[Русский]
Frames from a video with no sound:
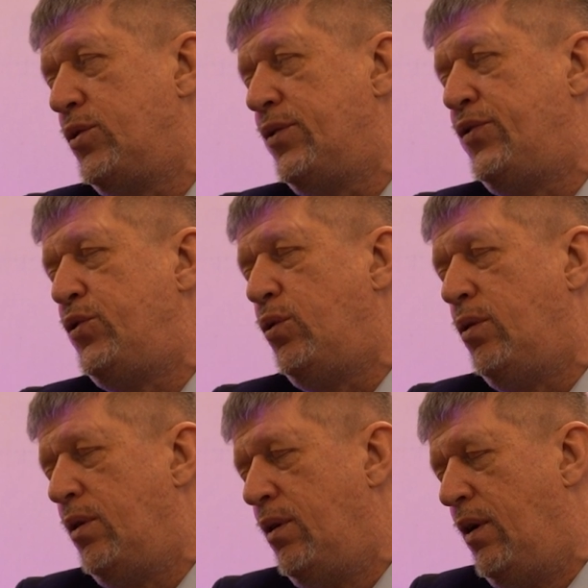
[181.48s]
уже
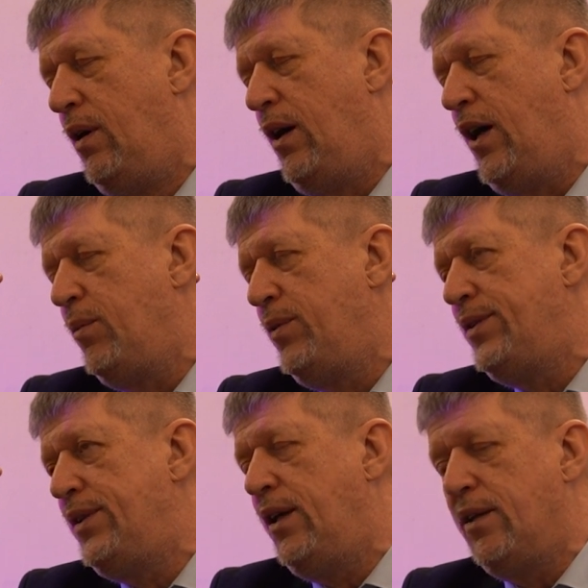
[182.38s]
все
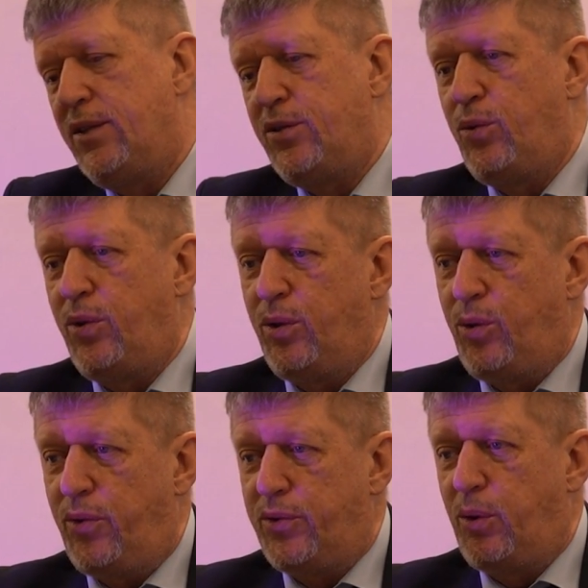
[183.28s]
объяснили на 100
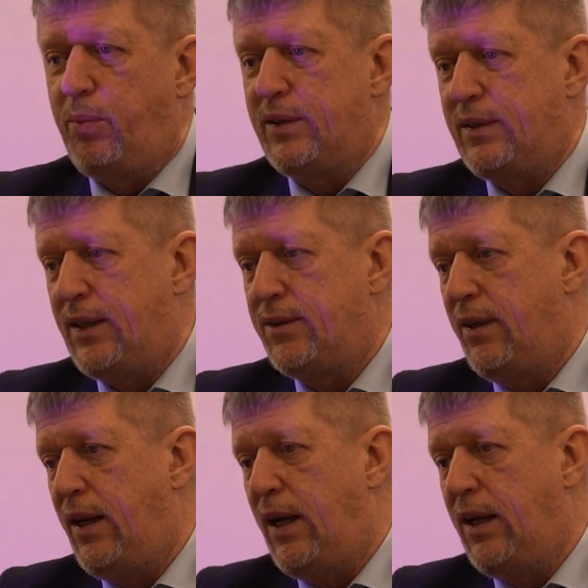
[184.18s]
рядов, что
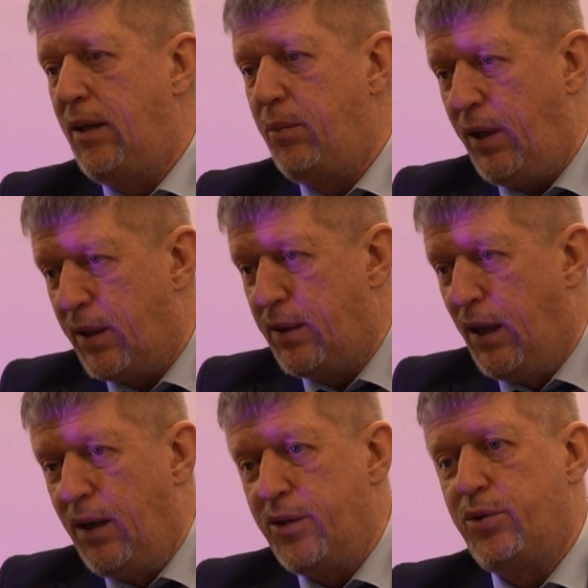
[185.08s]
пространство – реальный объект,
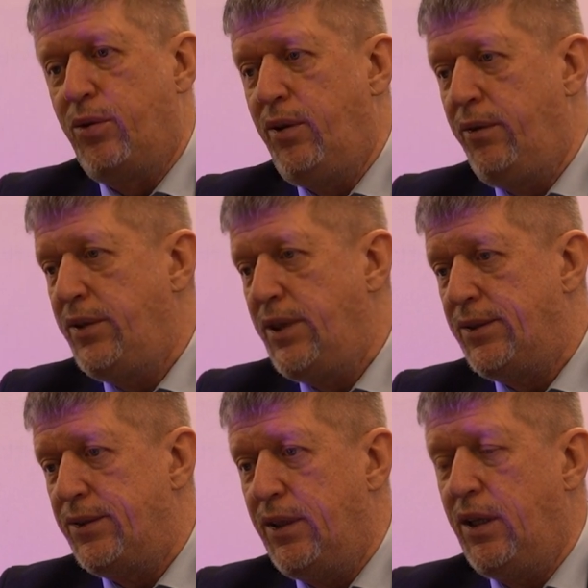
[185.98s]
что он
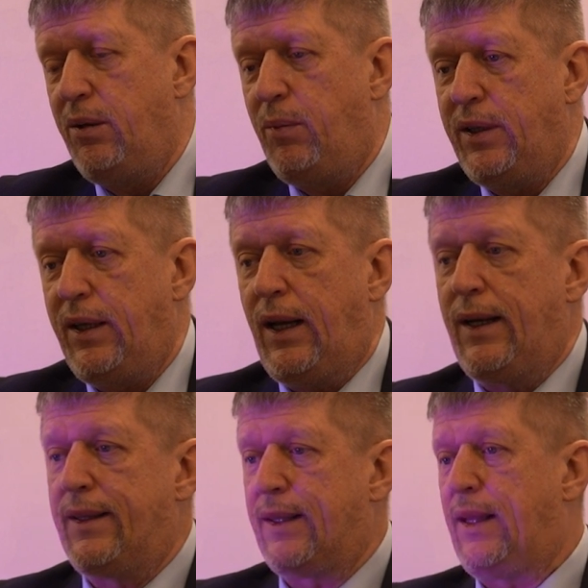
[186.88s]
невещественный,
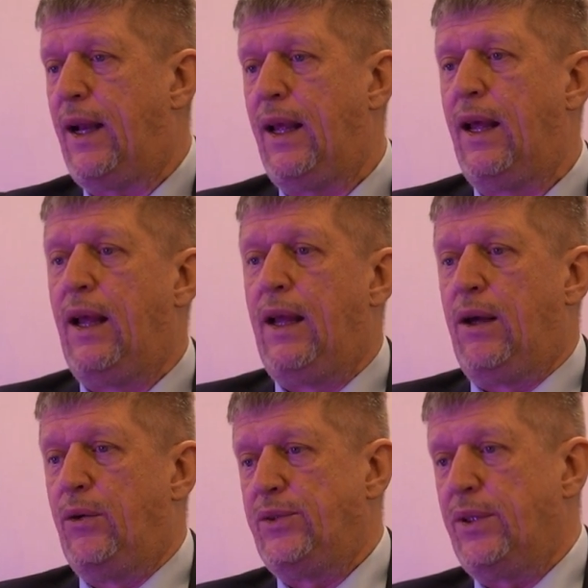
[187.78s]
нематериальный и так далее.
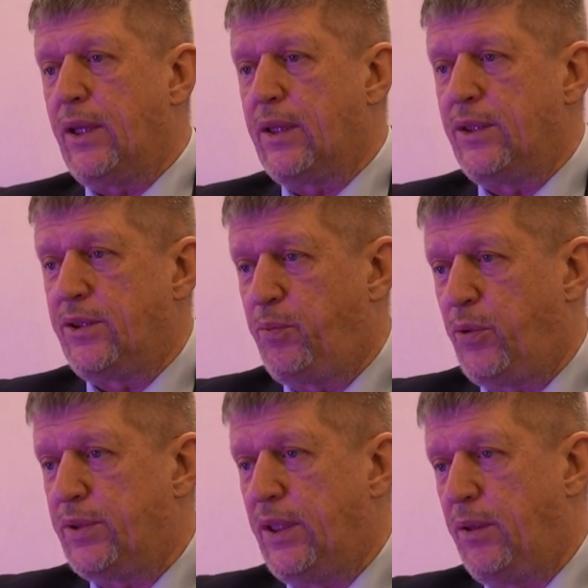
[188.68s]
У человека до сих
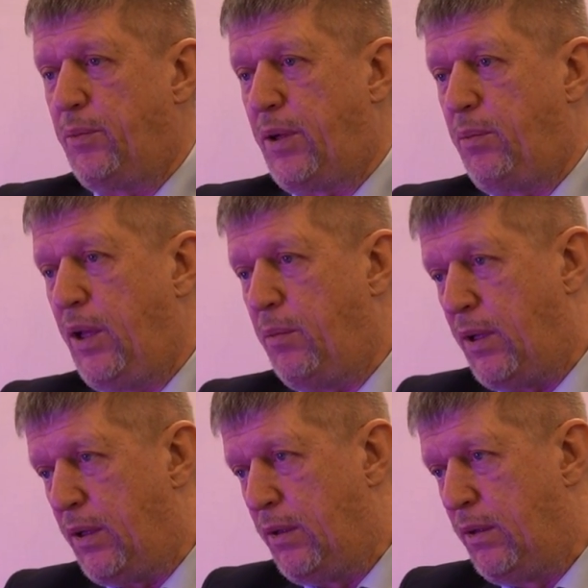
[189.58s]
пор с этим проблемы.